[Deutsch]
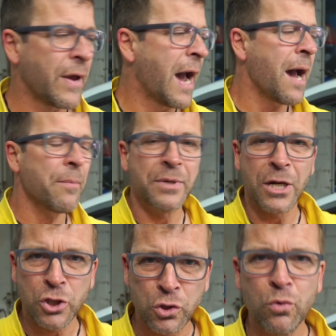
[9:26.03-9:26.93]
Wir haben
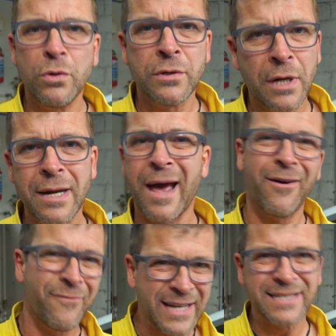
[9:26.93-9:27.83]
da
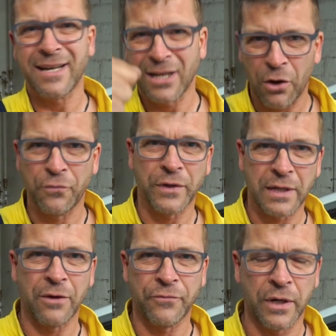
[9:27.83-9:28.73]
stundenlang Wasser draufgetan